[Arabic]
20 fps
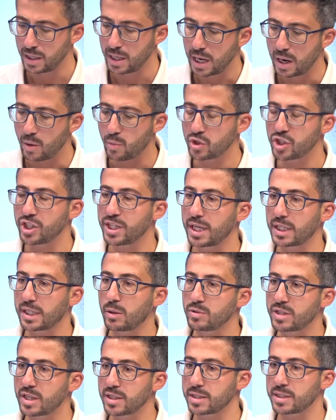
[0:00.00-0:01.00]
اول شيء نحن
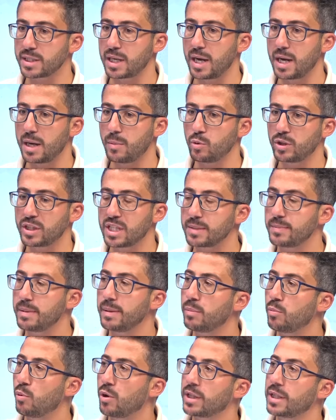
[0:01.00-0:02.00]
كوزاره الصحه ملتزمين
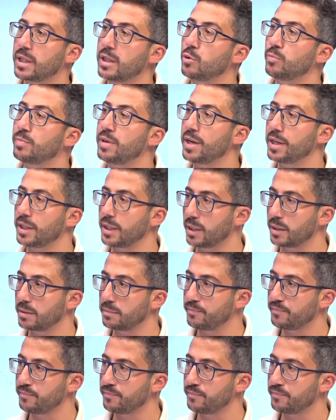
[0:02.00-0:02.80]
بالمواطنين اللبنانيين